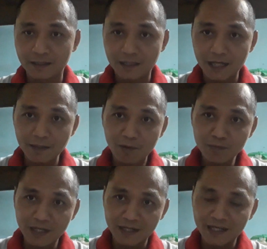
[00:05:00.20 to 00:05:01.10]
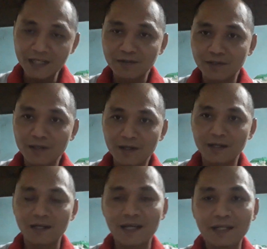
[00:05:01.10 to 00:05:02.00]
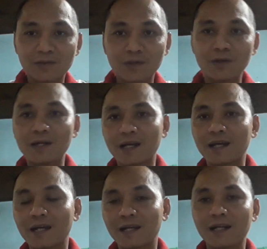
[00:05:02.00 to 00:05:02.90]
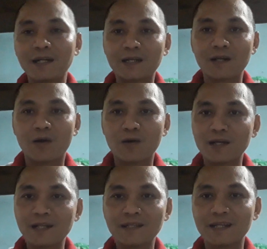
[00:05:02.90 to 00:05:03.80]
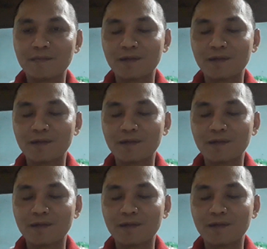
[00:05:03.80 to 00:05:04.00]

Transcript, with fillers: cái bóng đèn led của nó đó led của nó là led độn led gì